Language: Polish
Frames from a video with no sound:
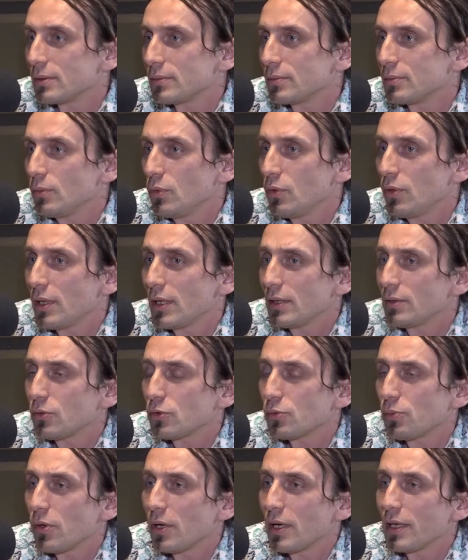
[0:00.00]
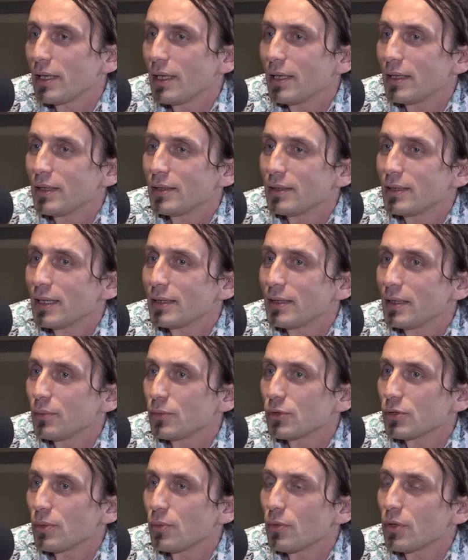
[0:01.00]
Mój retusz polega na
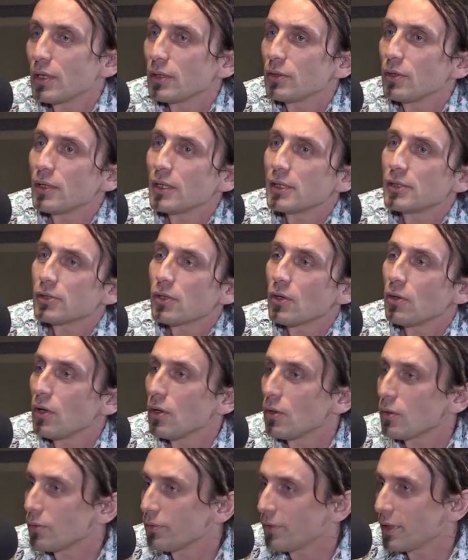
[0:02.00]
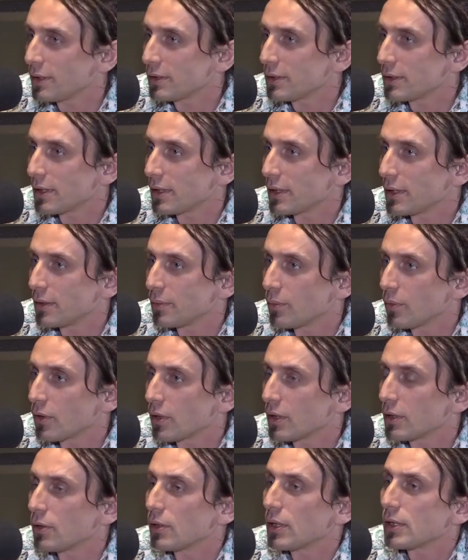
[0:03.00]
tym, że mogę dodać koloru więcej,
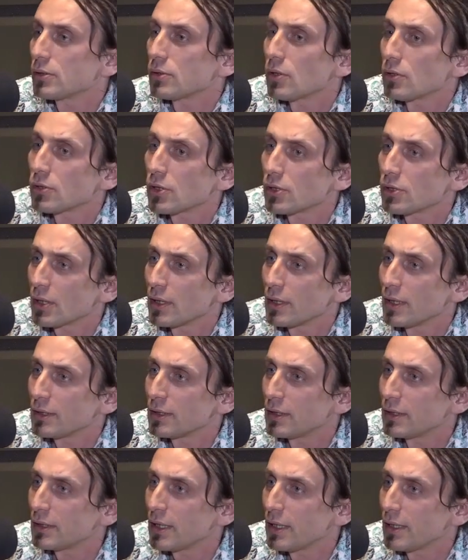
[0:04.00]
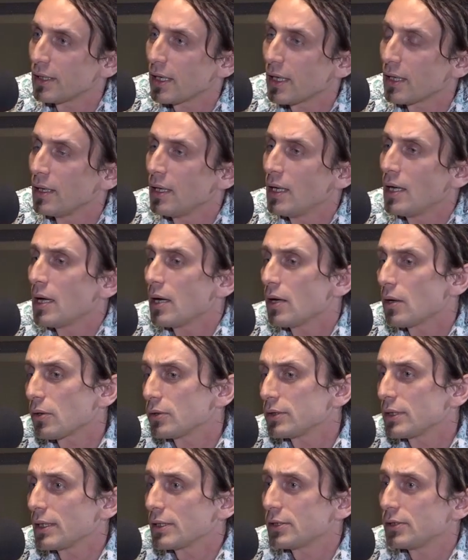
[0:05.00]
mogę dodać troszeczkę nasycenia,
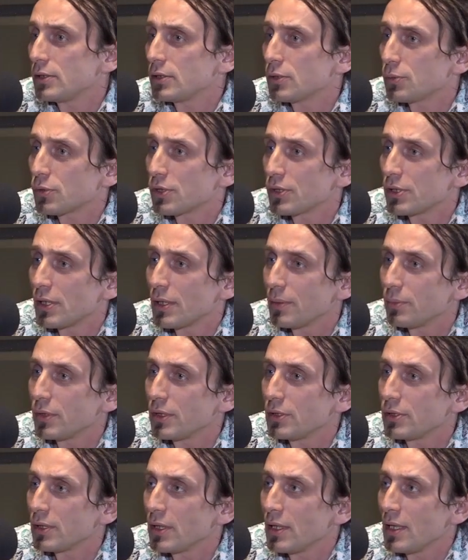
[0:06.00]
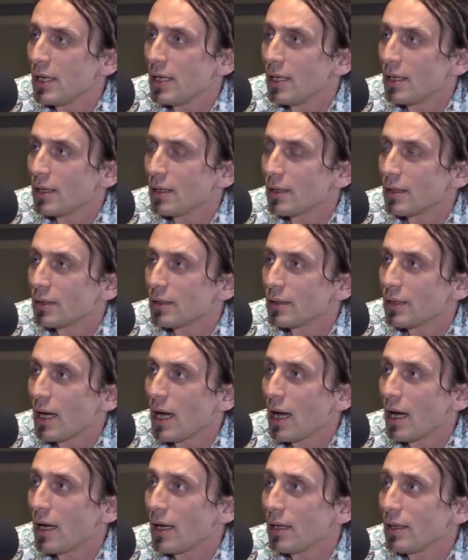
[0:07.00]
rozjaśnić, przyciemnić, e,
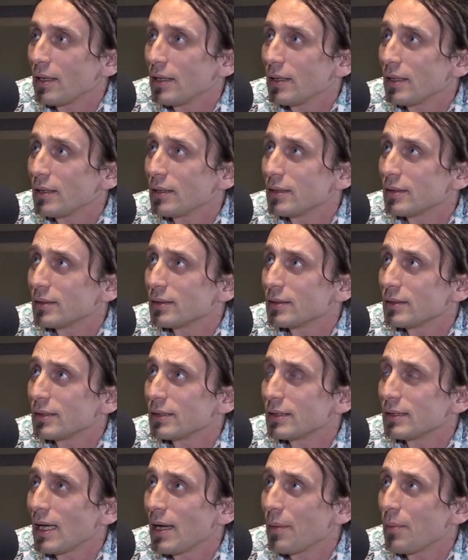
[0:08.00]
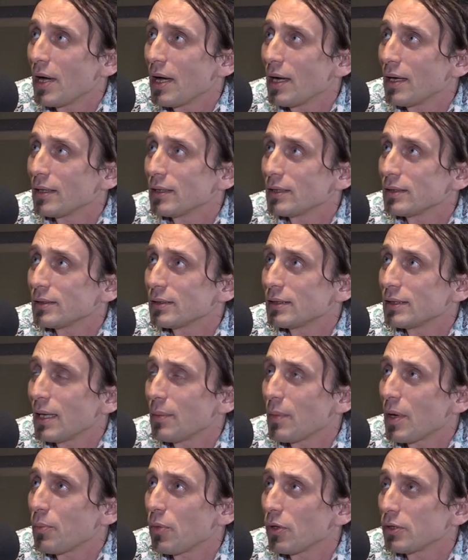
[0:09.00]
ale sama,
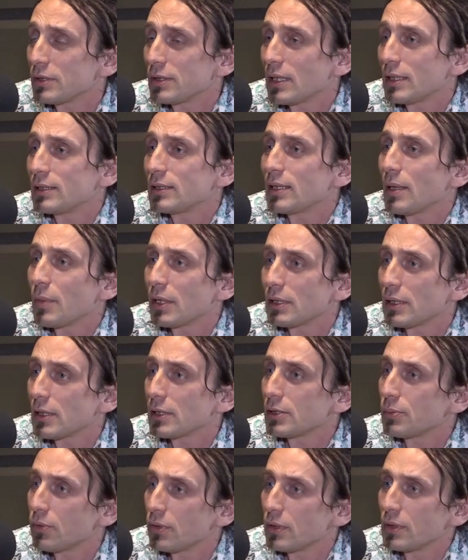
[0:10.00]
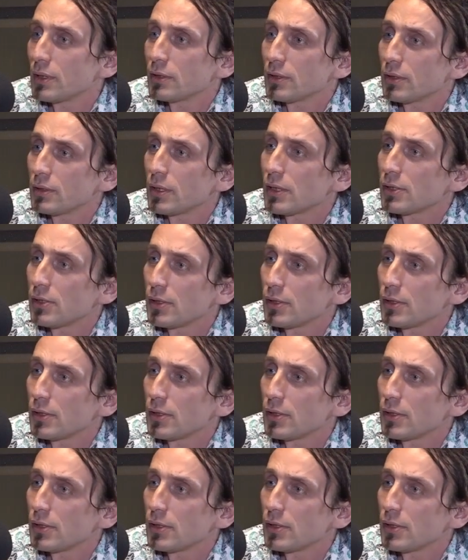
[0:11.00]
sama postać, sama treść powinna zostać